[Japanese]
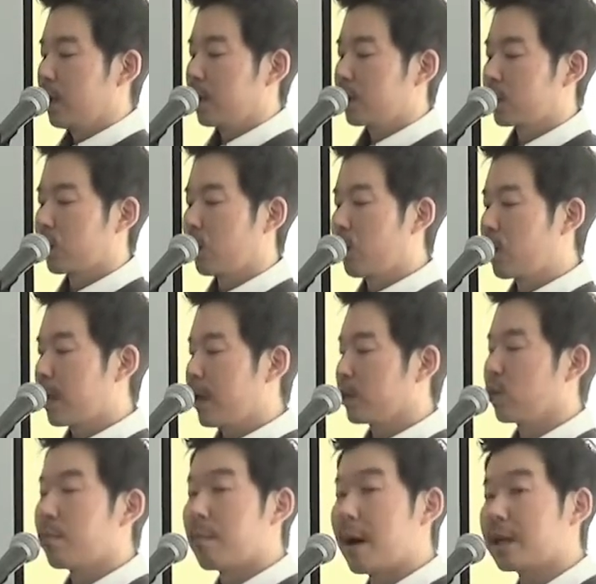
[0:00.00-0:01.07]
教会
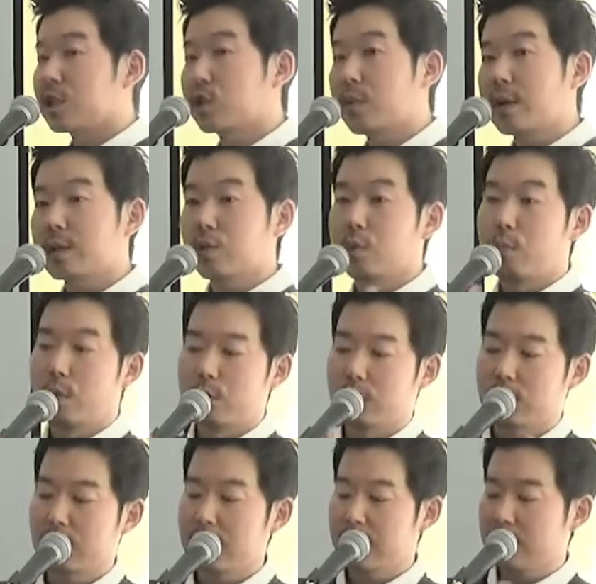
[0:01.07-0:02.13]
と交わりを持
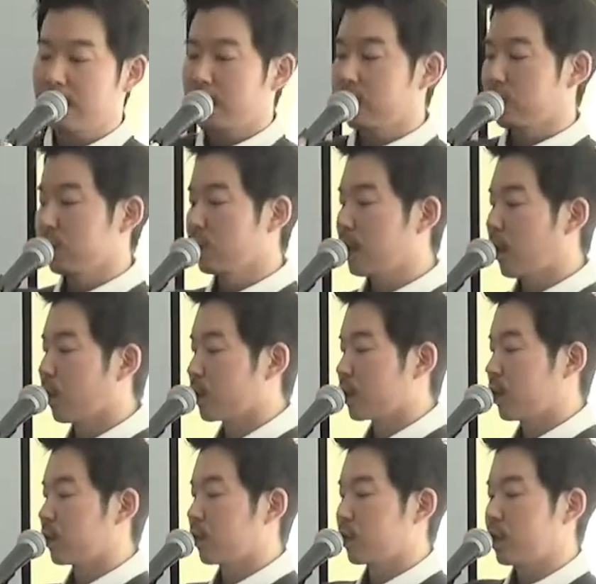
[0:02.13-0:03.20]
ちなさいというような教
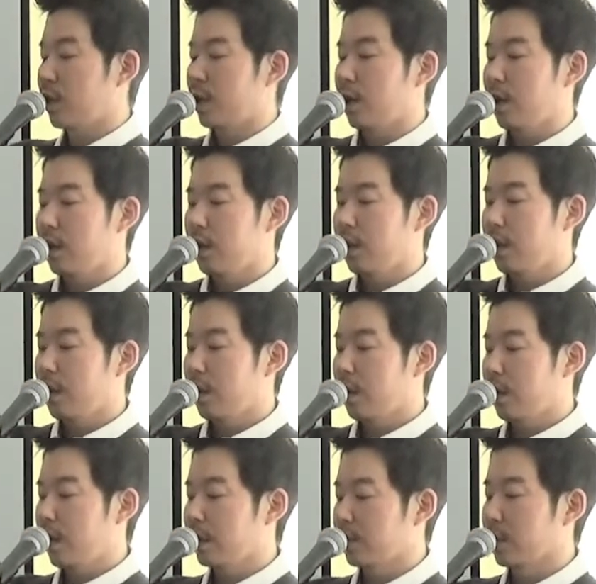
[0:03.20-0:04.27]
えとして
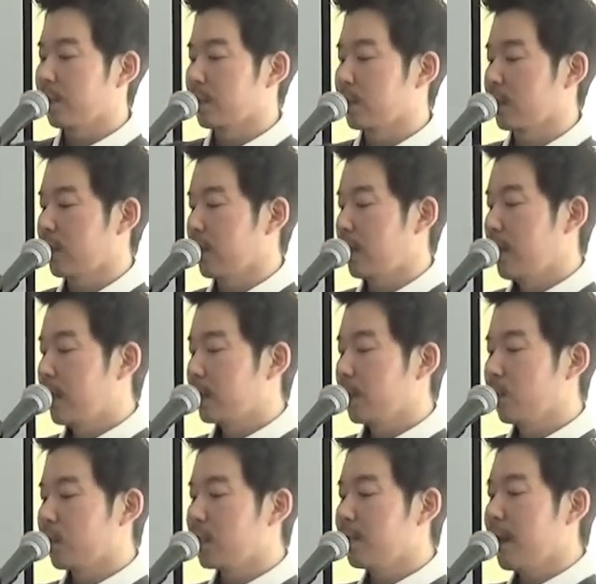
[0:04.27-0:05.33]
入っています。で
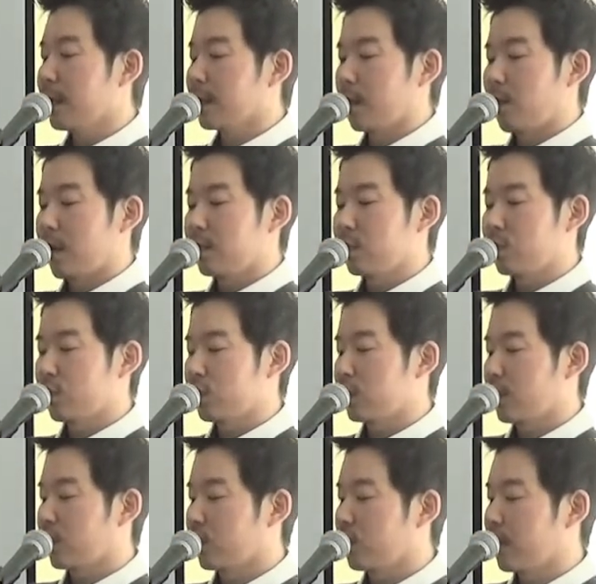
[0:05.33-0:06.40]
も今ではにじゅういっ
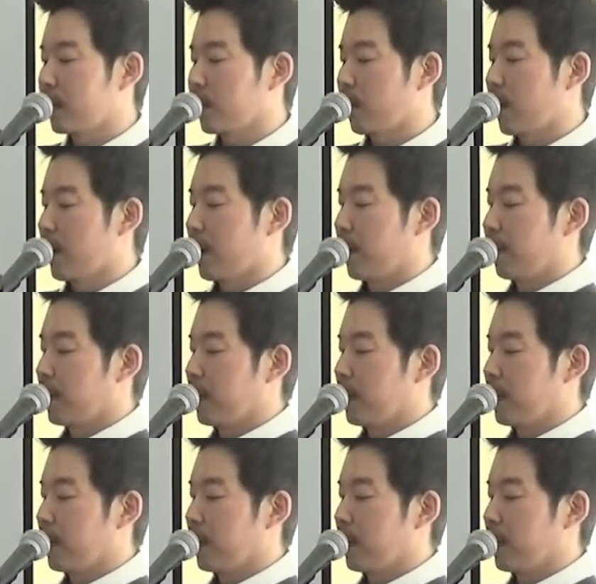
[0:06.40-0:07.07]
せいきの今では